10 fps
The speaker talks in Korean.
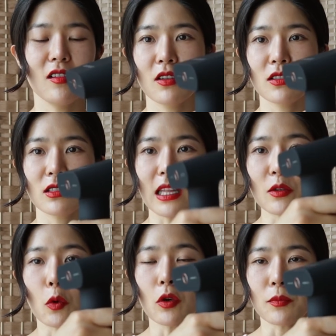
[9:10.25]
그래서
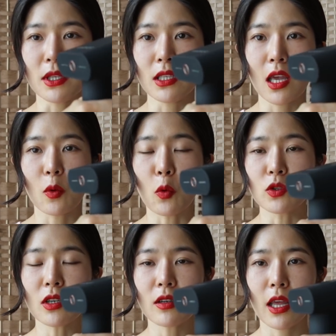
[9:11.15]
딱 여기 밑에
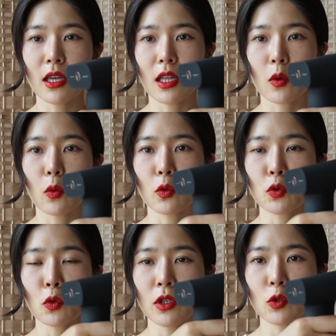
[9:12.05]
고정을 해야 되고
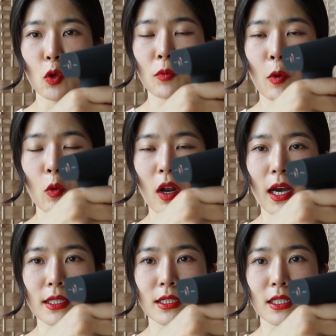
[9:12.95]
손이 조금만
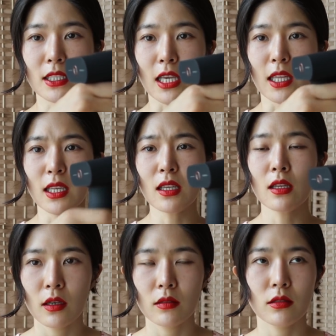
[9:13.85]
올라갔을 시에는
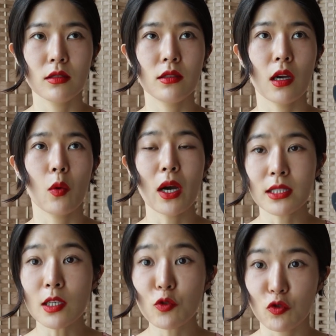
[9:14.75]
진짜
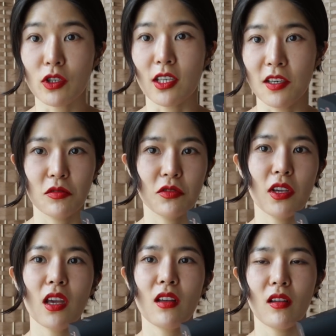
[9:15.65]
화상주의
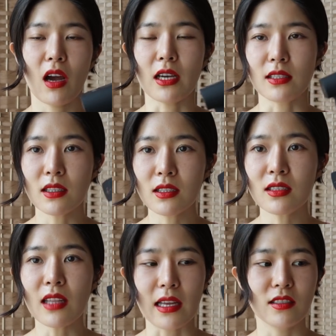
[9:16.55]
그게 가장
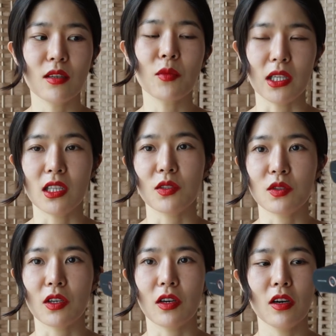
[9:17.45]
큰 단점
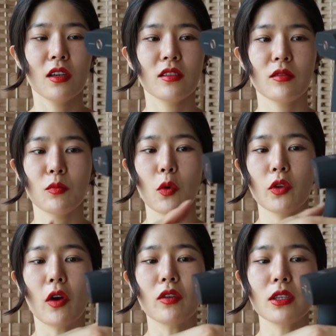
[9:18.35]
같았어요 그래서
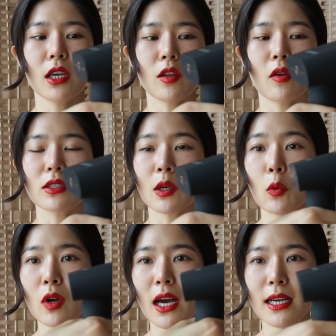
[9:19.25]
뭐 여기에 더 이상
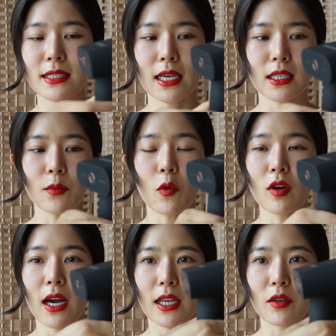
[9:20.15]
올라가지 않게
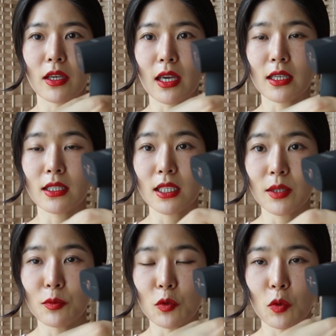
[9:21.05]
뭔가 이렇게
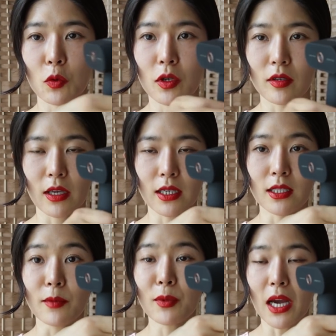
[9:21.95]
그립으로 이렇게
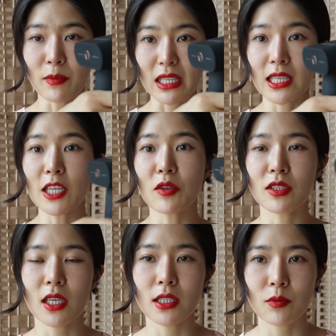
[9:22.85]
그립감이
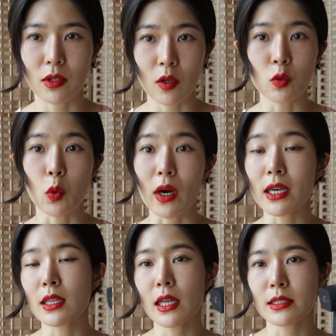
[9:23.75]
있다든지 했으면 더
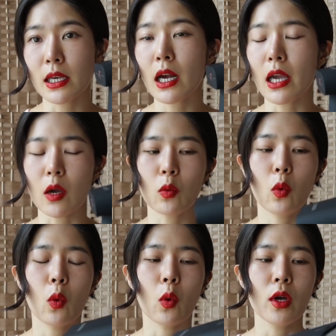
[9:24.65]
좋았겠다는
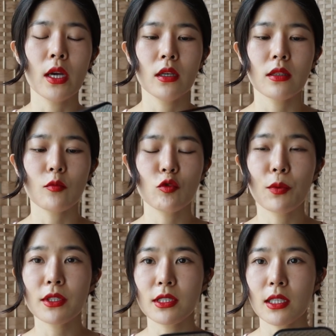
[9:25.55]
생각했고 그다음 두
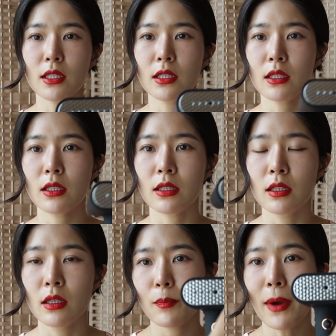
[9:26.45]

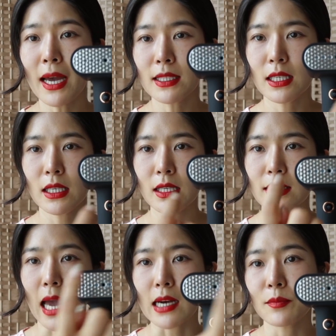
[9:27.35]
번째는 이 판이
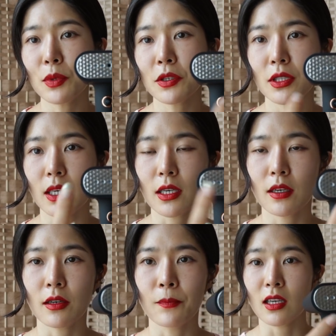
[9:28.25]
작은
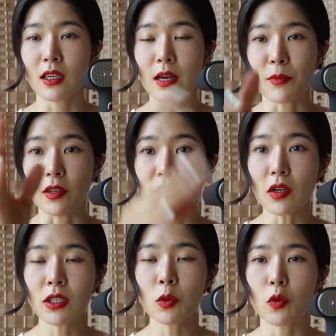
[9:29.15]
편이에요 그러니까
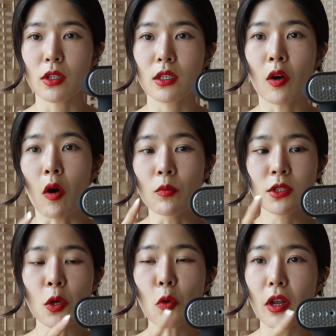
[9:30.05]
면적 큰 옷들은
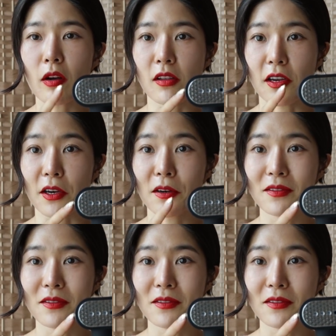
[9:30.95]
엄청 오래 걸려요